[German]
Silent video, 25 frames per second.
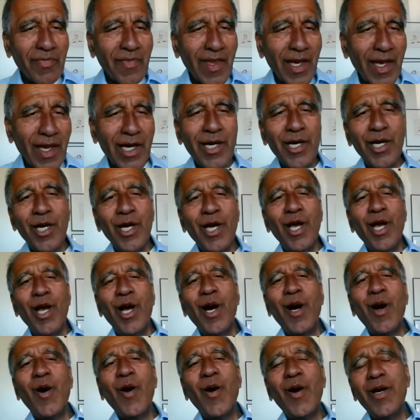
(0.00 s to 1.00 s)
Ne?
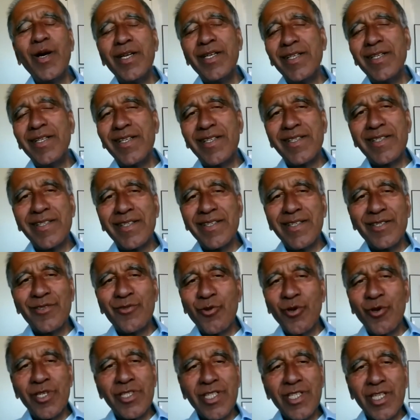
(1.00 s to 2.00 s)
Und äh,
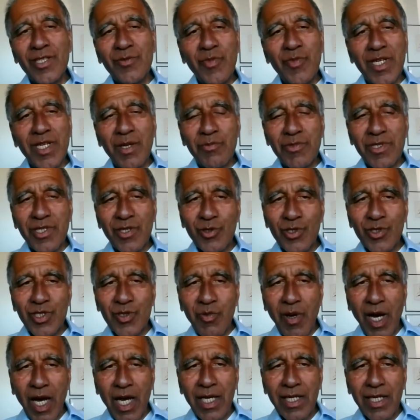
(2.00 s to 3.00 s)
so ist das mit dem
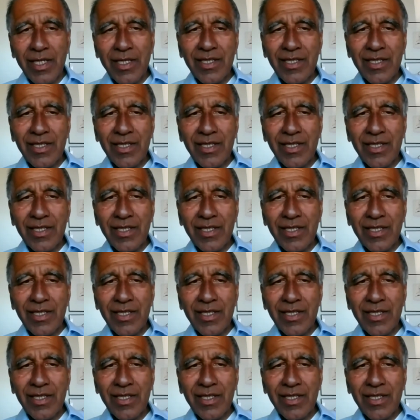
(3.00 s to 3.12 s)
CO2.